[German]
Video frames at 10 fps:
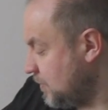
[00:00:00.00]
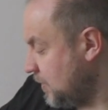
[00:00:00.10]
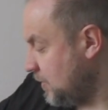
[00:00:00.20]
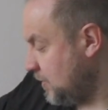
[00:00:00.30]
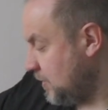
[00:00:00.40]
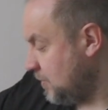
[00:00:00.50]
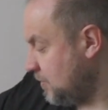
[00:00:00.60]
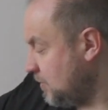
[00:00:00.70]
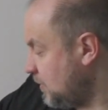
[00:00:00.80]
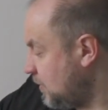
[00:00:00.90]
Richtig,
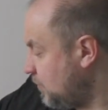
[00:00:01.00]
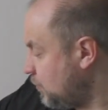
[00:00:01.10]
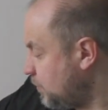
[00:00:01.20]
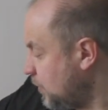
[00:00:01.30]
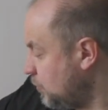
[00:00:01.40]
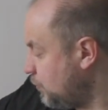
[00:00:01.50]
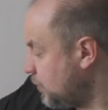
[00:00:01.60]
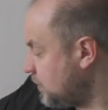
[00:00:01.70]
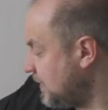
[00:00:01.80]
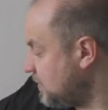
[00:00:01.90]
richtig super. Und
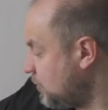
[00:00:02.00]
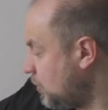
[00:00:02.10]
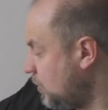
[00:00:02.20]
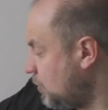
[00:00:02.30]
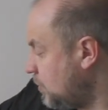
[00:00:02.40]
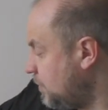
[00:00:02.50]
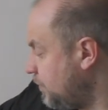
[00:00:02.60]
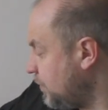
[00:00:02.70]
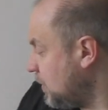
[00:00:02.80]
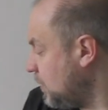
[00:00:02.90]
für 20 Euro
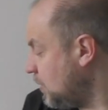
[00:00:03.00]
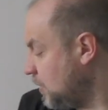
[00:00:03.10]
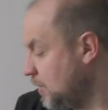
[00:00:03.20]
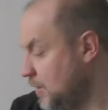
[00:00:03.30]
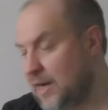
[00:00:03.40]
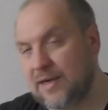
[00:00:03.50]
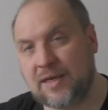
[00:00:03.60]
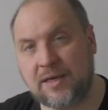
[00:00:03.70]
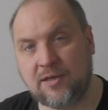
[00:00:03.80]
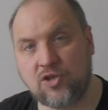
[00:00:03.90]
ein
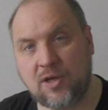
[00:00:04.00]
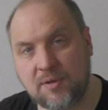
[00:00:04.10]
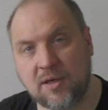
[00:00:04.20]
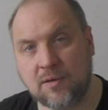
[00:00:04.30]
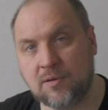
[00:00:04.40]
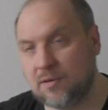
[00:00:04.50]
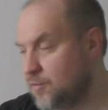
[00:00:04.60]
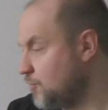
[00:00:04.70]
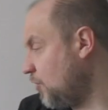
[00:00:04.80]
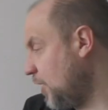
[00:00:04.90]
echtes Schnäppchen.
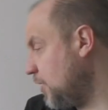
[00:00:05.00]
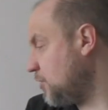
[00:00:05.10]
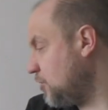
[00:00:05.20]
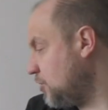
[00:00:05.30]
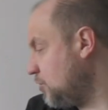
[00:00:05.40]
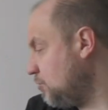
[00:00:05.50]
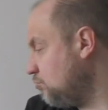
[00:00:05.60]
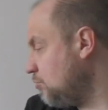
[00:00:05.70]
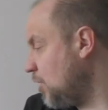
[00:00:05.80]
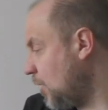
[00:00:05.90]
Weil,
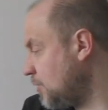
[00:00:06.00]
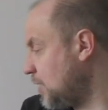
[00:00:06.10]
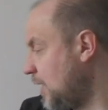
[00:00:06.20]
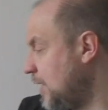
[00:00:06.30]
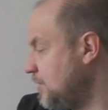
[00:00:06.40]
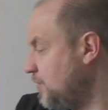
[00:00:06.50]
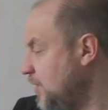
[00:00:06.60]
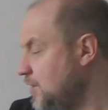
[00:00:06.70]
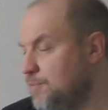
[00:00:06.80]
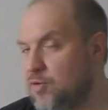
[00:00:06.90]
ja, allein
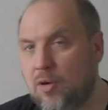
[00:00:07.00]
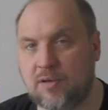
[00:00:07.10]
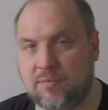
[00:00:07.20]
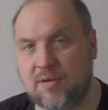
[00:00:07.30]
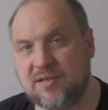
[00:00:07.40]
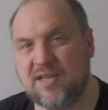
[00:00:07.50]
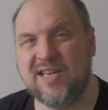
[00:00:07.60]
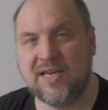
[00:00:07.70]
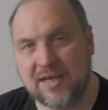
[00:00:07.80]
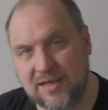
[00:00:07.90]
wegen dem Target Master,
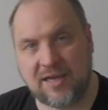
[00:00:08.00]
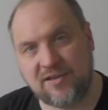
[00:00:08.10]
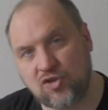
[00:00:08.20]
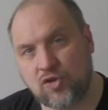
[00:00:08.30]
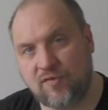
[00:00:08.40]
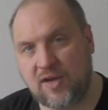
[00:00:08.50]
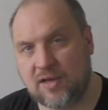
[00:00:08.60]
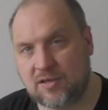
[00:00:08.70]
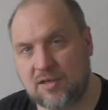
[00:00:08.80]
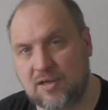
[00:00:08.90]
der ist es schon wert.